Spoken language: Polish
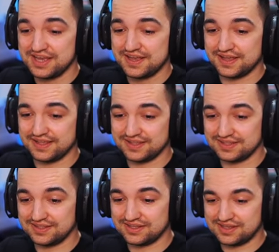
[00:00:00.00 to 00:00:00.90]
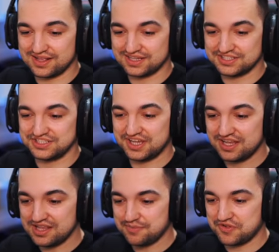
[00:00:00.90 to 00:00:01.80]
e, graczy
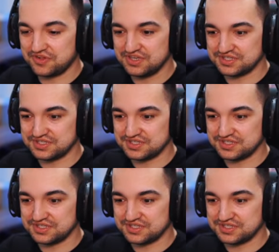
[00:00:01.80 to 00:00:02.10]
najlepszych i